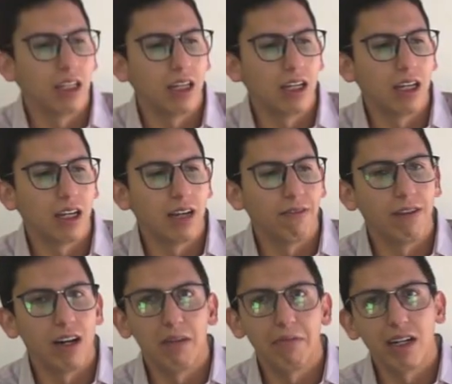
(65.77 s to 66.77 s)
de
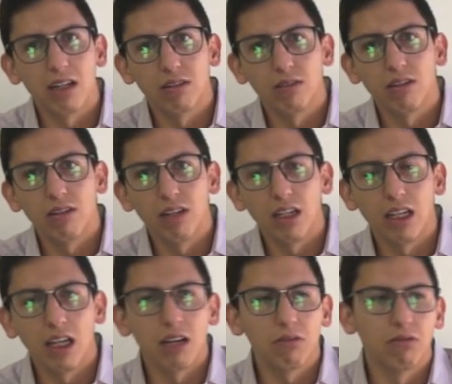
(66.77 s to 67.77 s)
filamento
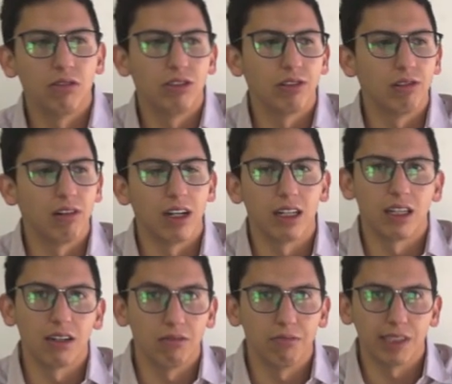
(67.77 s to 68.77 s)
y con
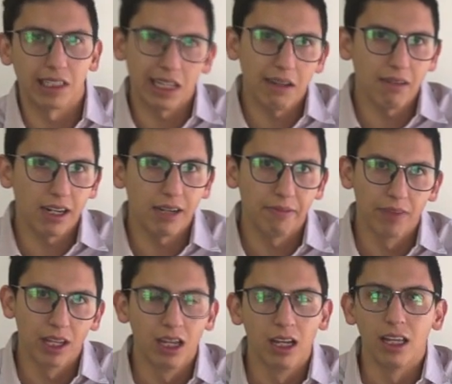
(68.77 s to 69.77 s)
chocolate comestible.
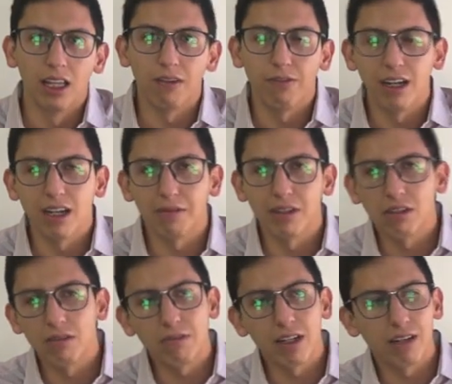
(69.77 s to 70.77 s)
De
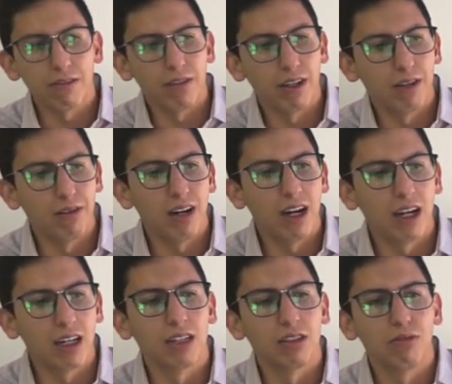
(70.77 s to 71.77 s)
filamento me refiero
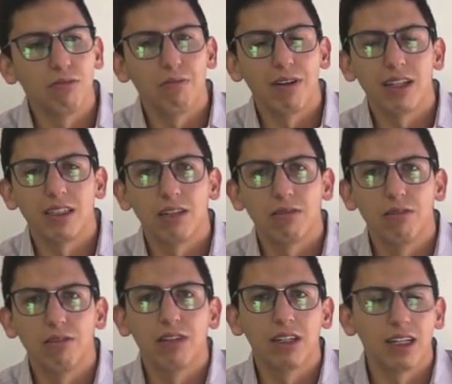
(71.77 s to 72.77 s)
a que es un
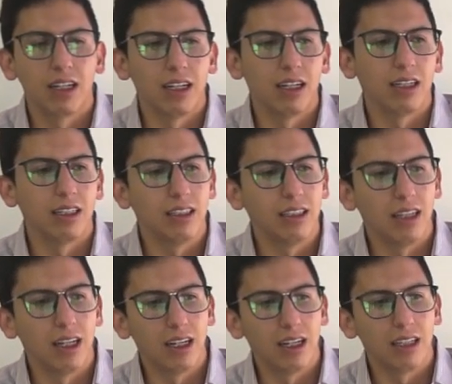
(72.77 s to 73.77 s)
plástico que
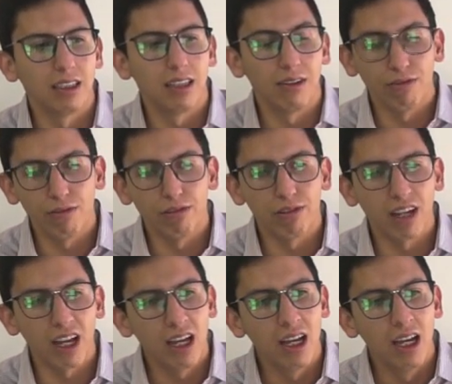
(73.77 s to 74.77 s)
eh, se
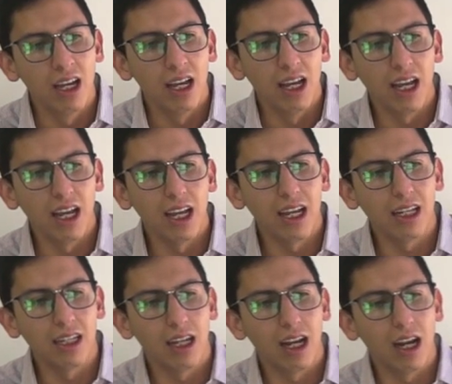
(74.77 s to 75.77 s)
funde y
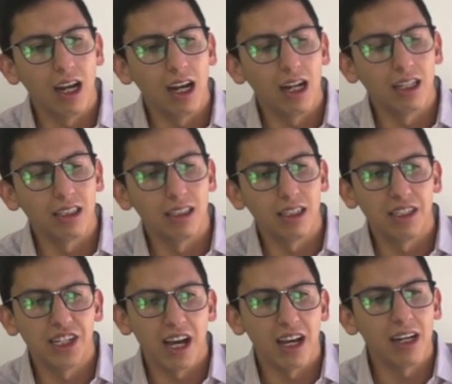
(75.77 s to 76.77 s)
al
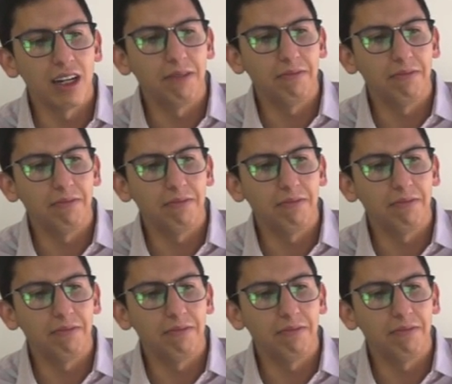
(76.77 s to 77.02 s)
desechar